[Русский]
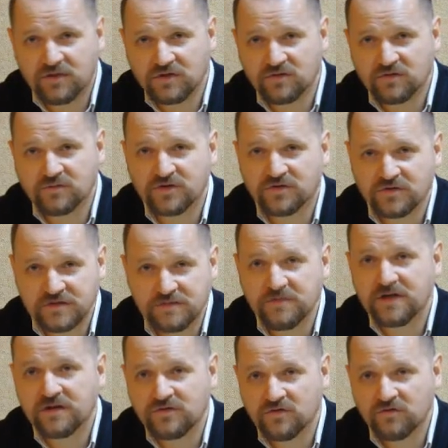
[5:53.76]
о том, что
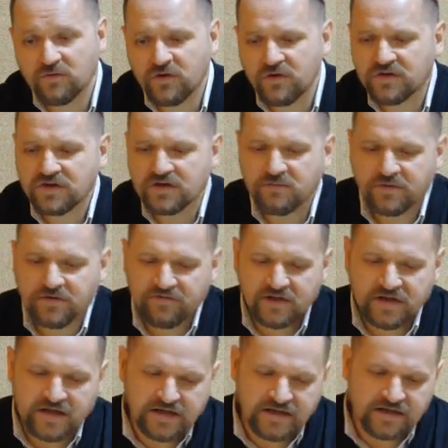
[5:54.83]
смертью умрете, и
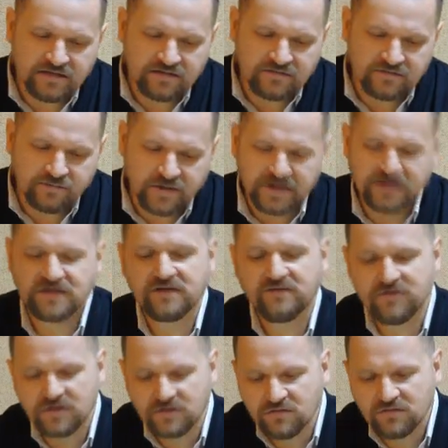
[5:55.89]
поверили
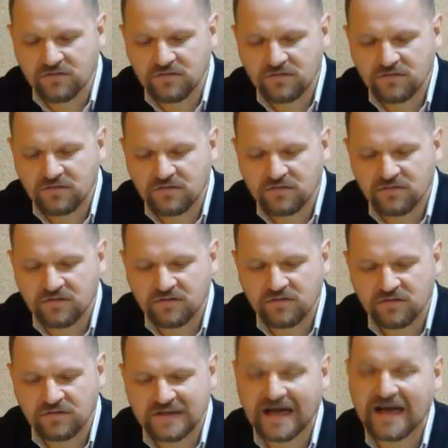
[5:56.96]
противнику,
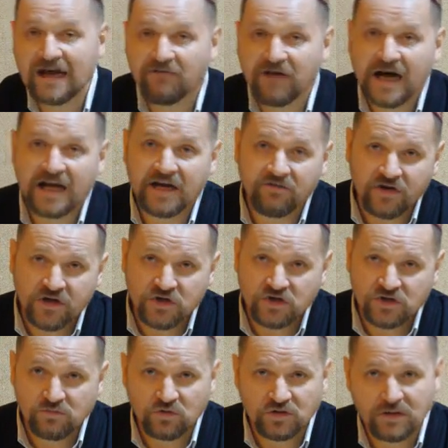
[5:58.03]

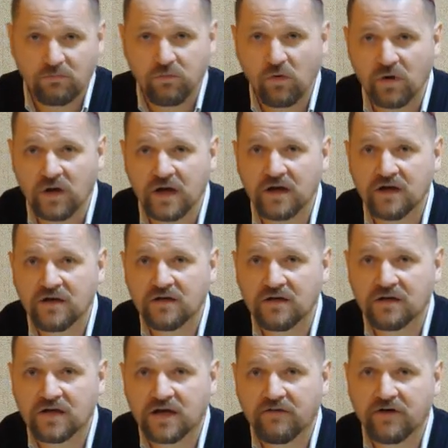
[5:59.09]
наговаривающему на Бога,
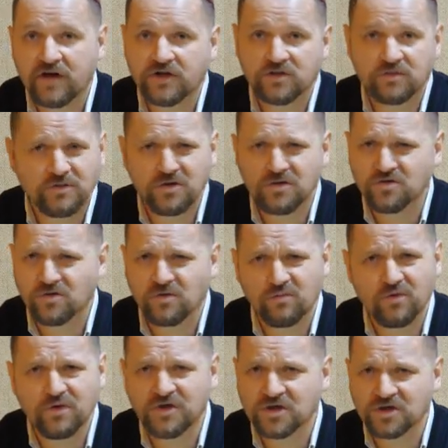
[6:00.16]
говорящему, ничего,
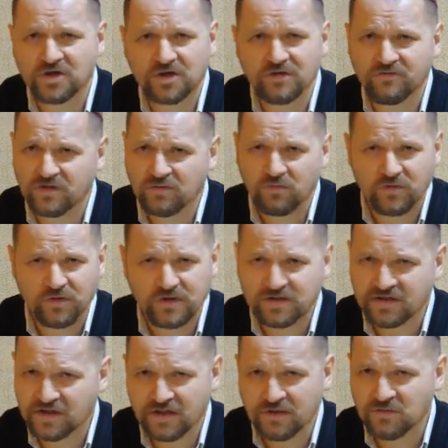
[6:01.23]
будете живы и будете
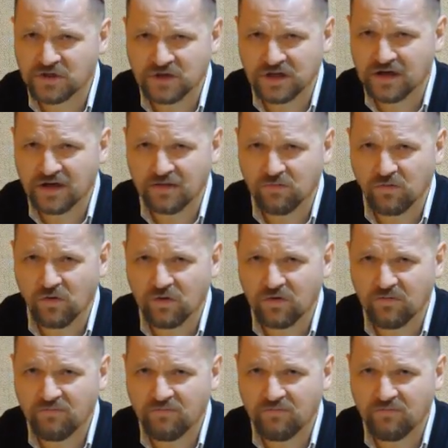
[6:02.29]
такими же, как Бог.